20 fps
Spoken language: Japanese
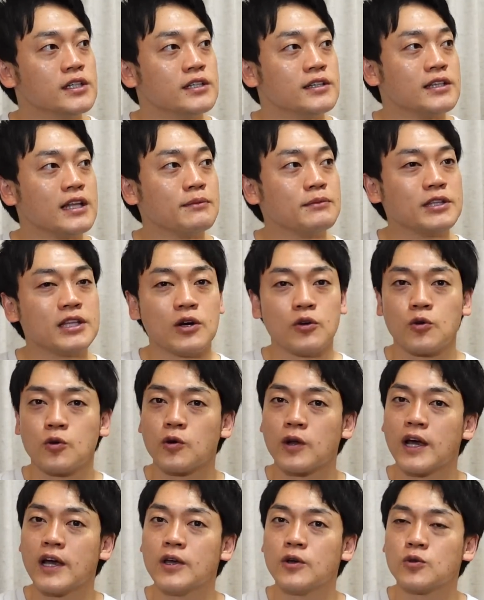涙を
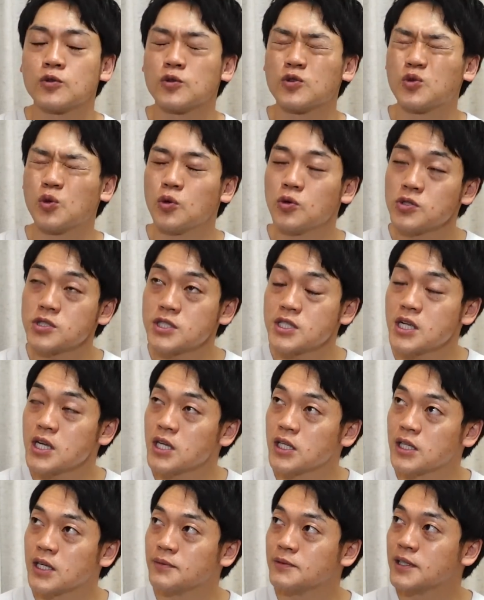こらえようとどうした
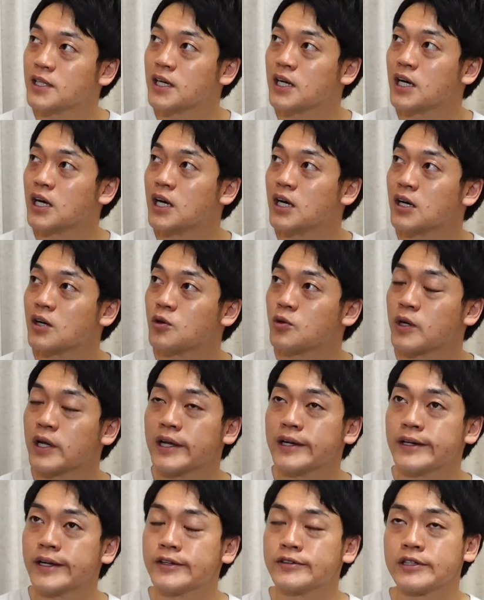ら涙がこ
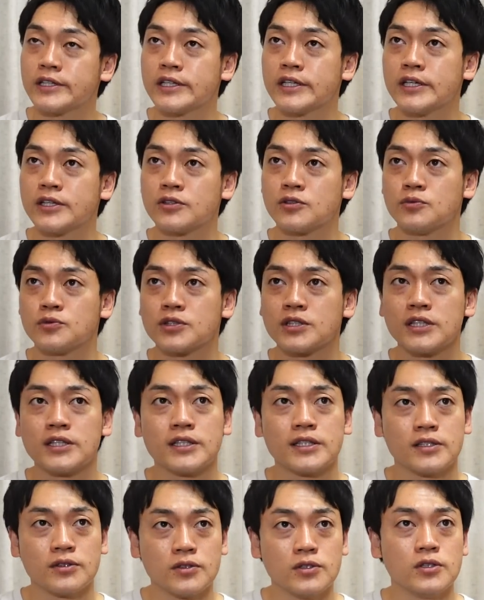らえられるかなと思ったん
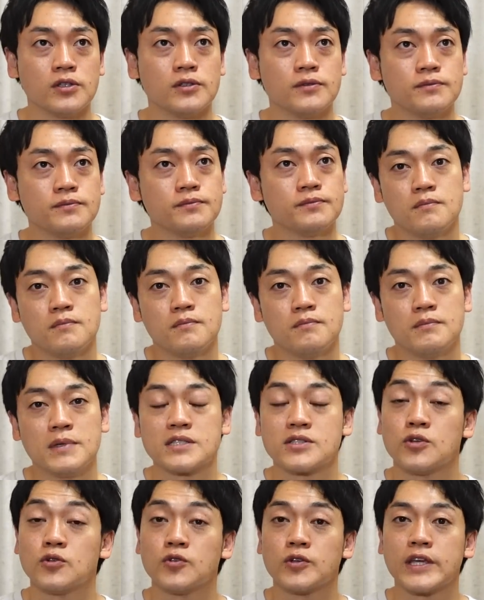だけど、まあ、
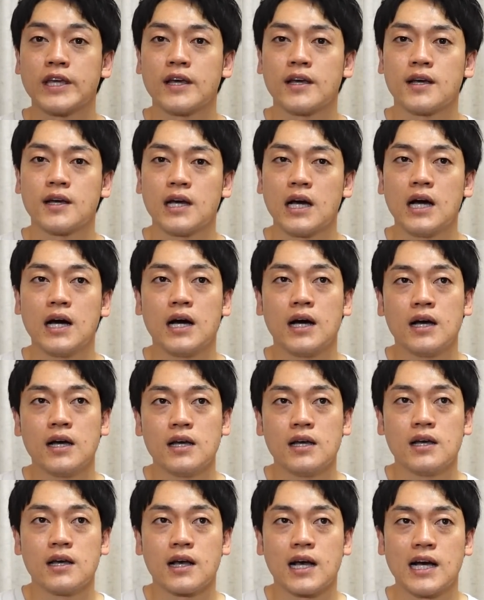その結果
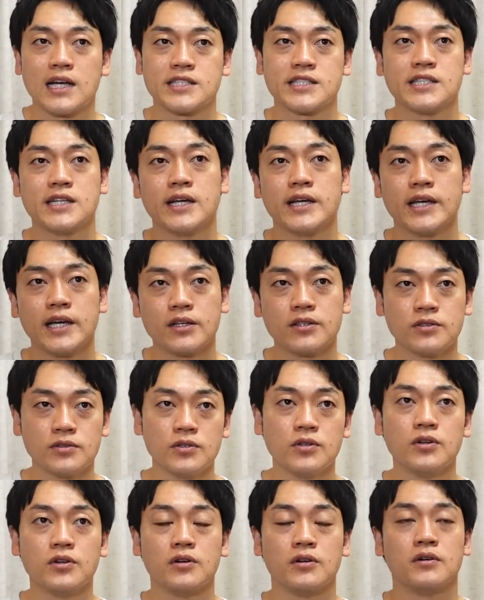頭役
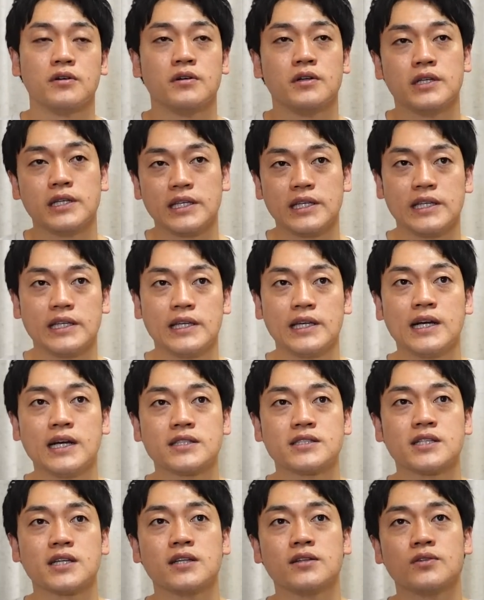の伊
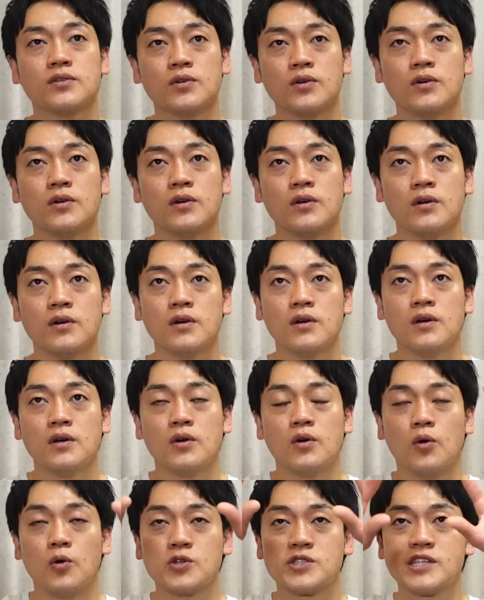賀ちゃんの
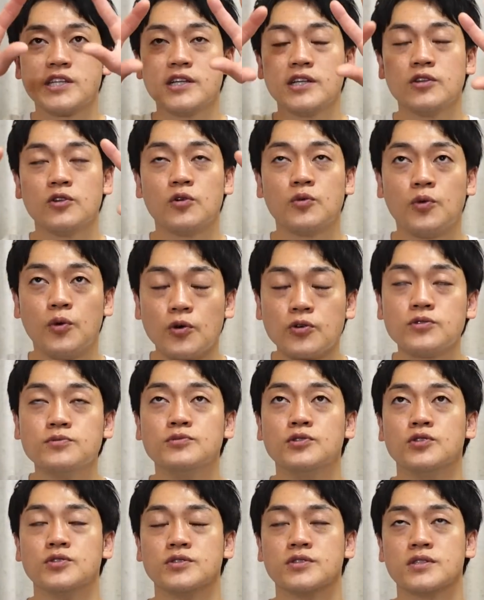お尻の
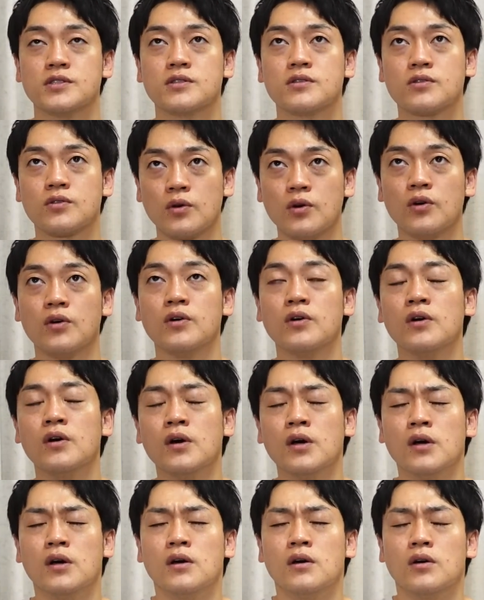フォルムをずっと
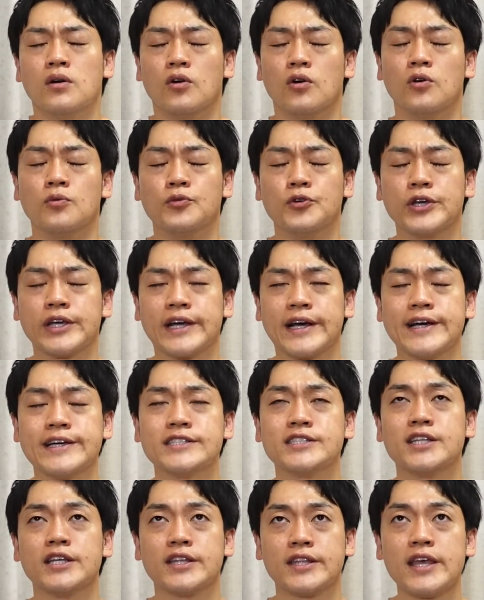思い返
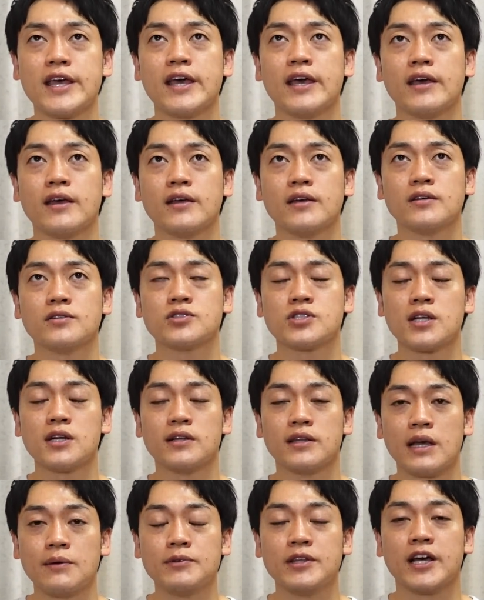しててそした
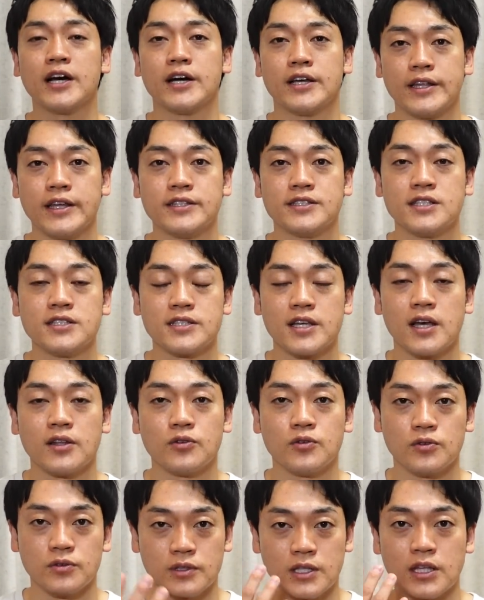ら涙がね全然あ
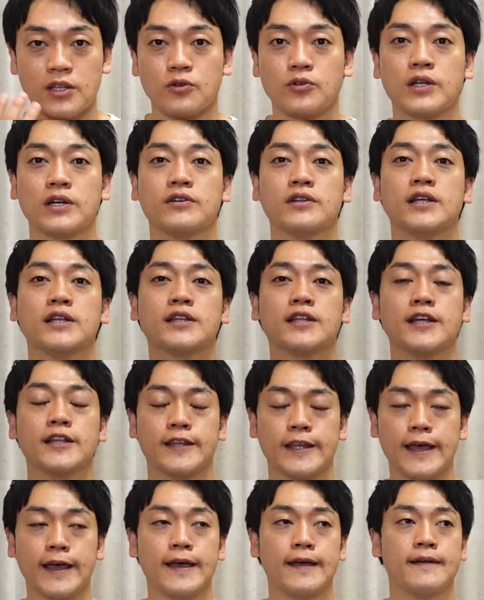の出てこなくなった
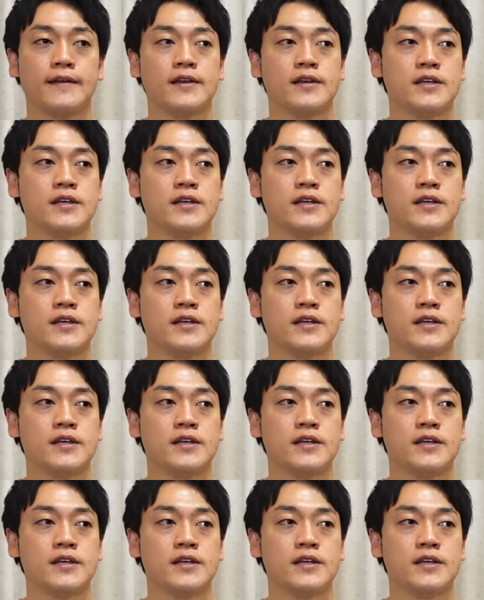んで。